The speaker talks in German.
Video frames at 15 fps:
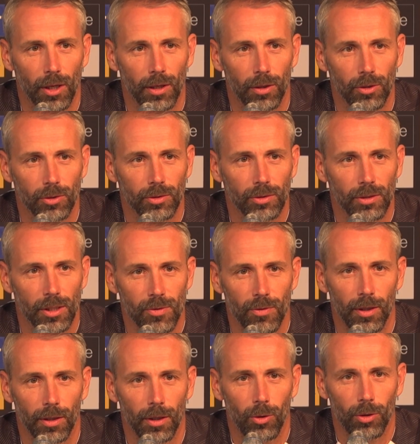kann
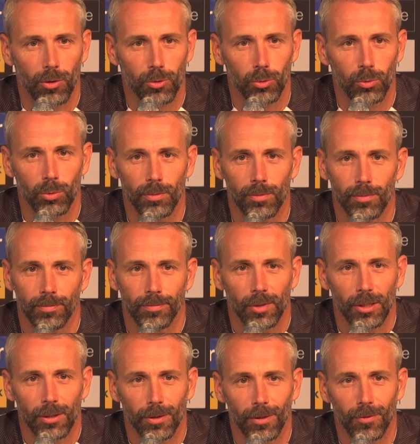deswegen auch aus gutem
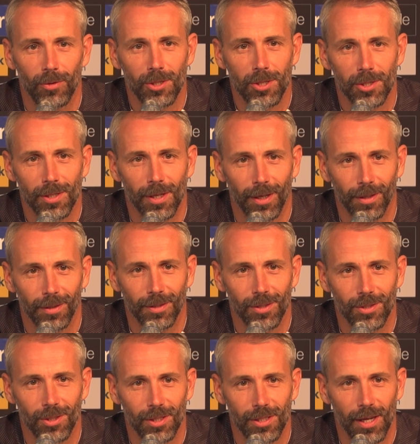Gewissen sagen,
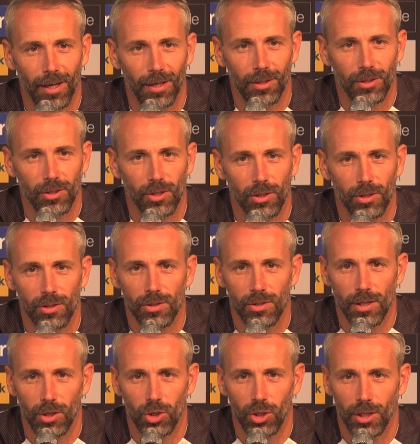dass ich sie alle äh,
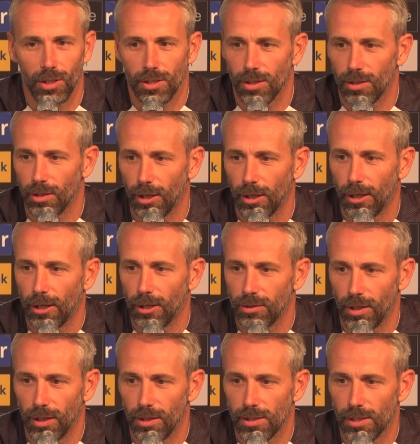sehr schätze.
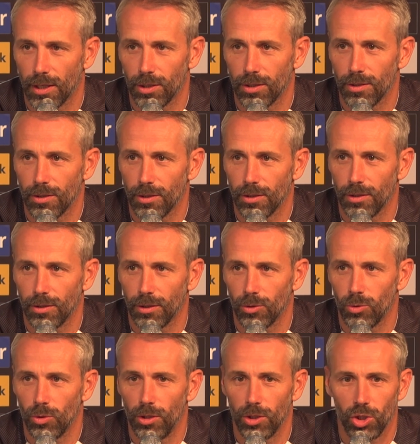Dennis hat äh,
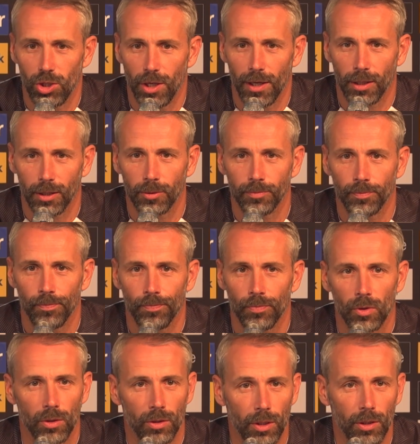natürlich Stärken,
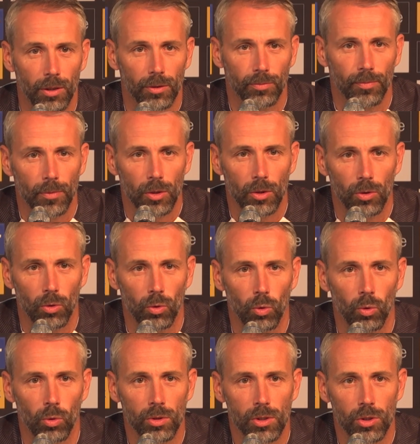die
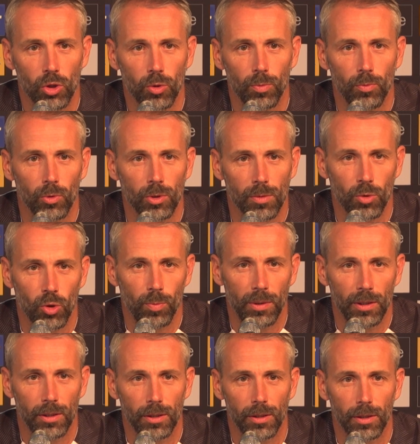unser, unserem
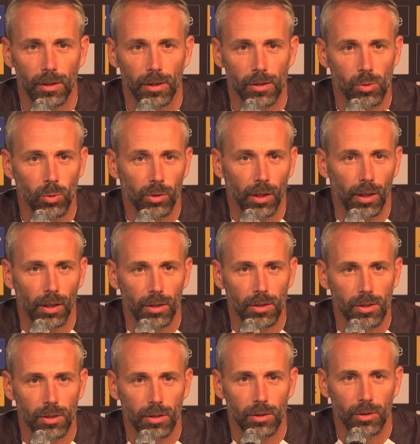Spiel äh,
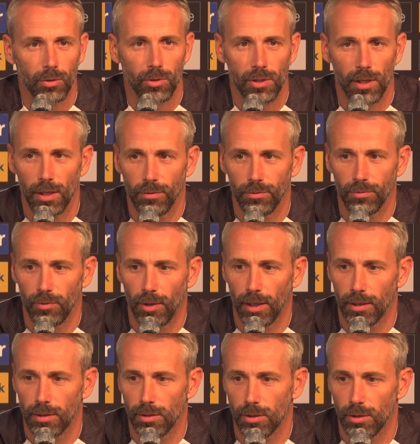zuträglich sind, die uns helfen.
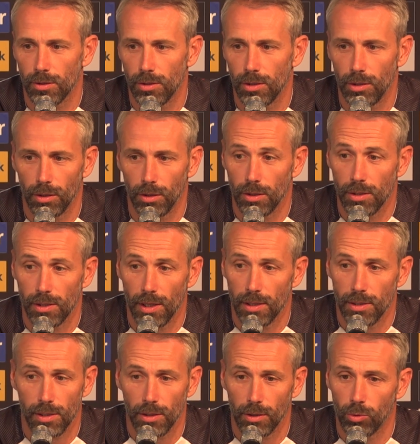Er hat äh, sich in eine
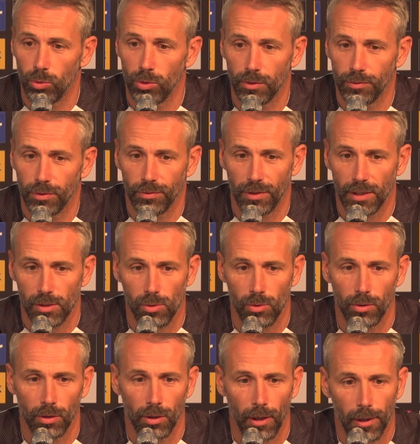sehr, sehr gute
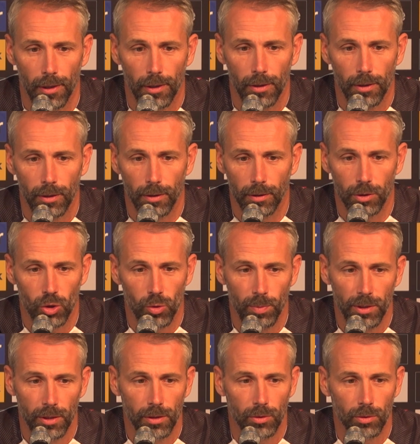Verfassung äh,
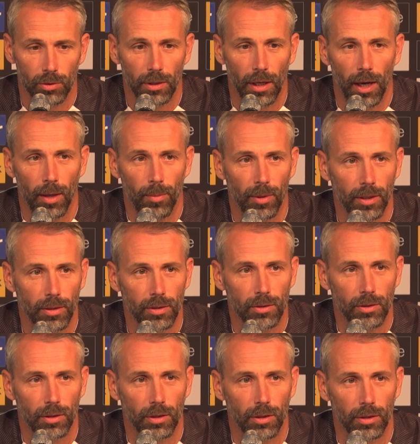gespielt und
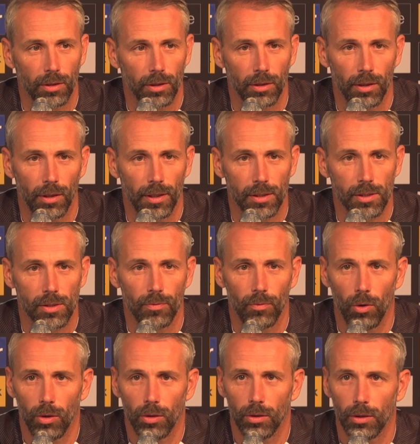gearbeitet in den, in den
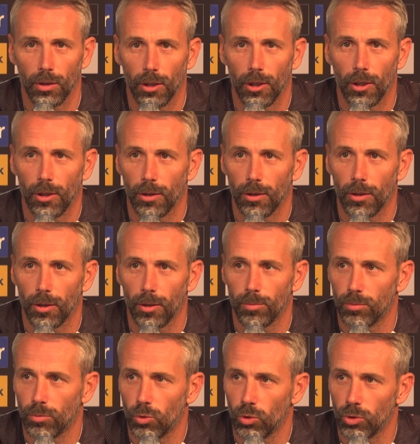letzten Wochen.
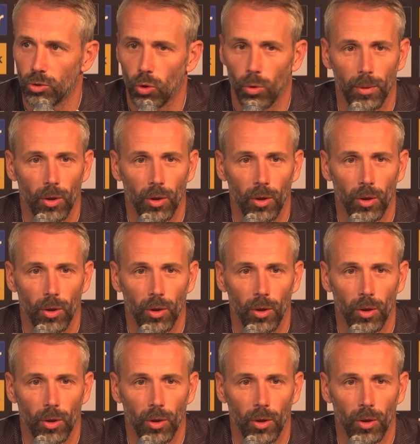Ähm, und